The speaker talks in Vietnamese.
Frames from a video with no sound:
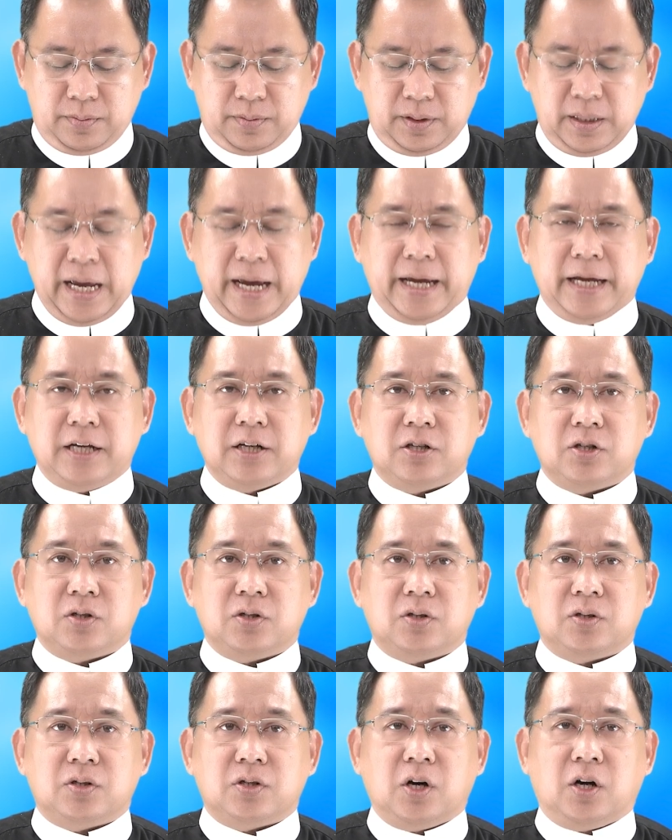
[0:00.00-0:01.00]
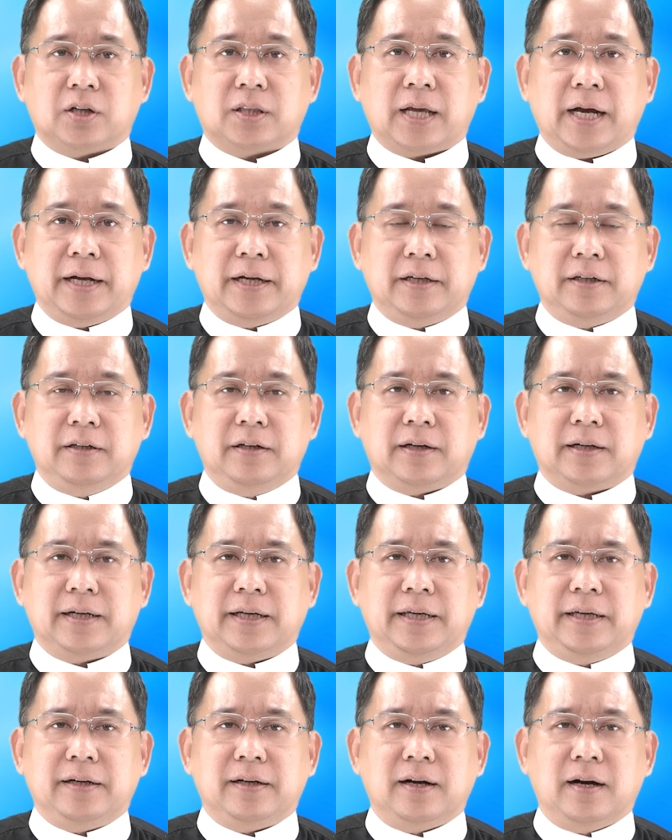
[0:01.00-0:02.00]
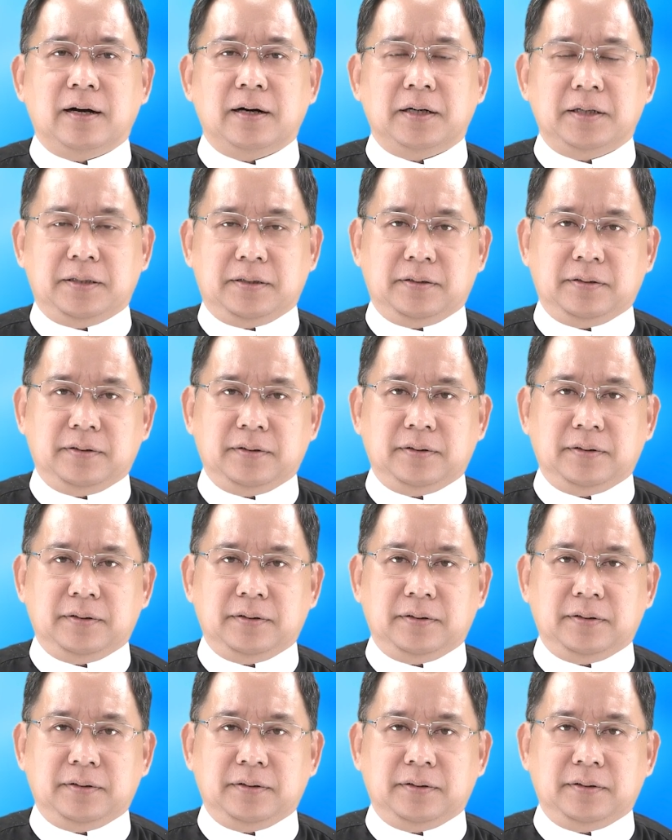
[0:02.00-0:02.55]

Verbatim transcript: để cho thầy được nghỉ ngơi.